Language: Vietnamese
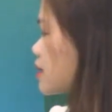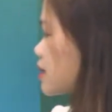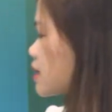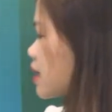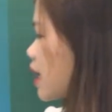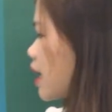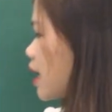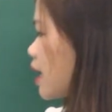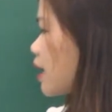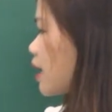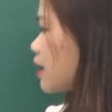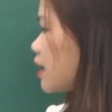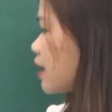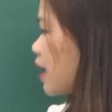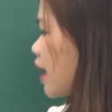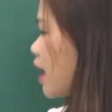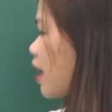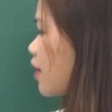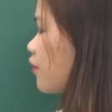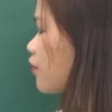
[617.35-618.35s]
C, D
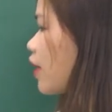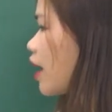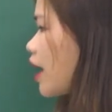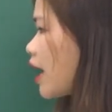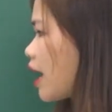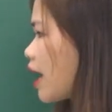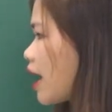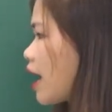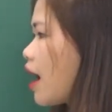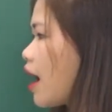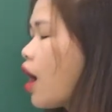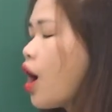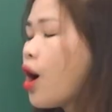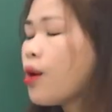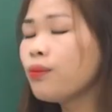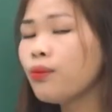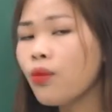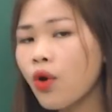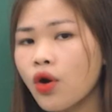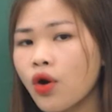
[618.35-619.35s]
và E.
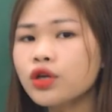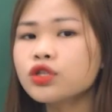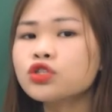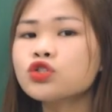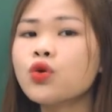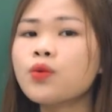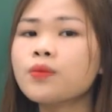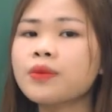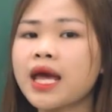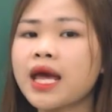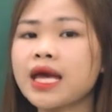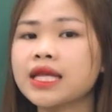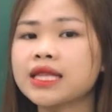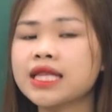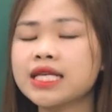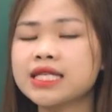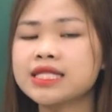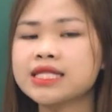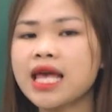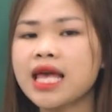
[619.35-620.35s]
Mỗi chum này
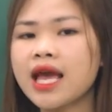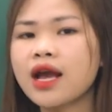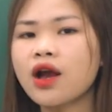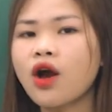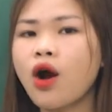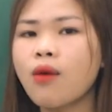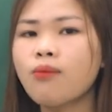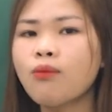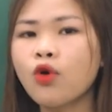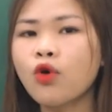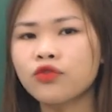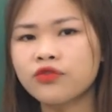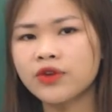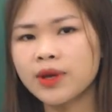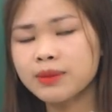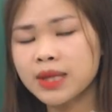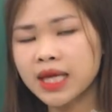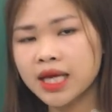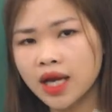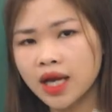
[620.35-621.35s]
thì sẽ có một
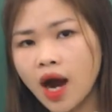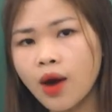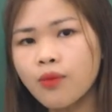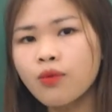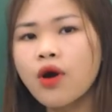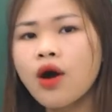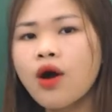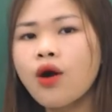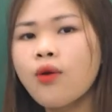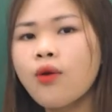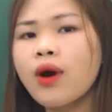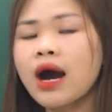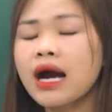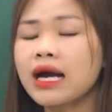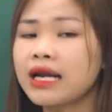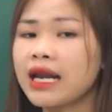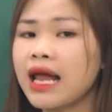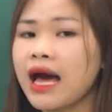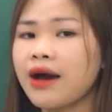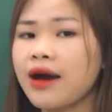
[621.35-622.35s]
phép tính cộng
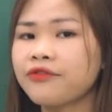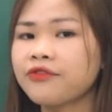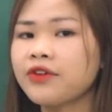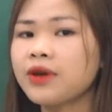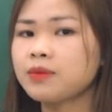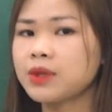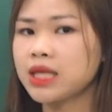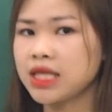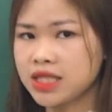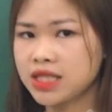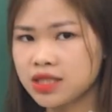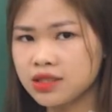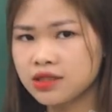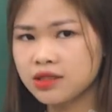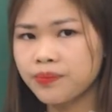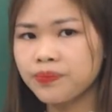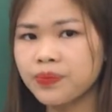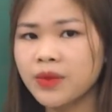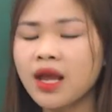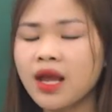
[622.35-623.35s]
hoặc là phép tính
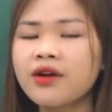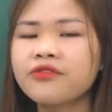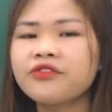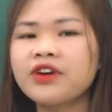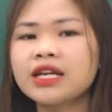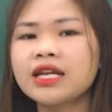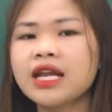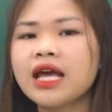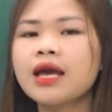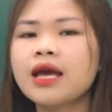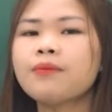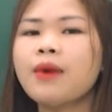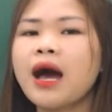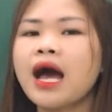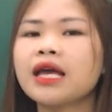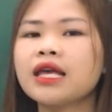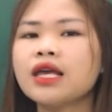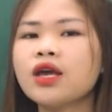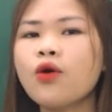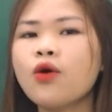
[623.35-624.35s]
trừ. Và đề
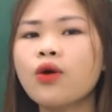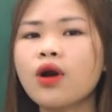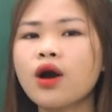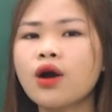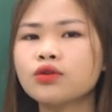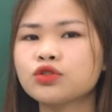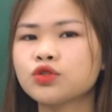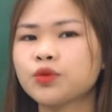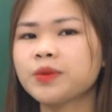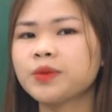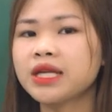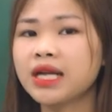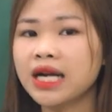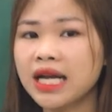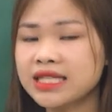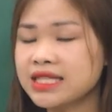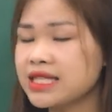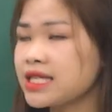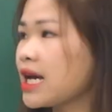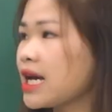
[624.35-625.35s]
bài yêu cầu chúng mình
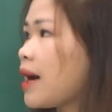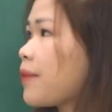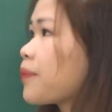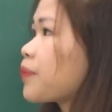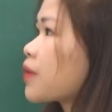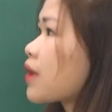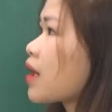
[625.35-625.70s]
là gì ạ?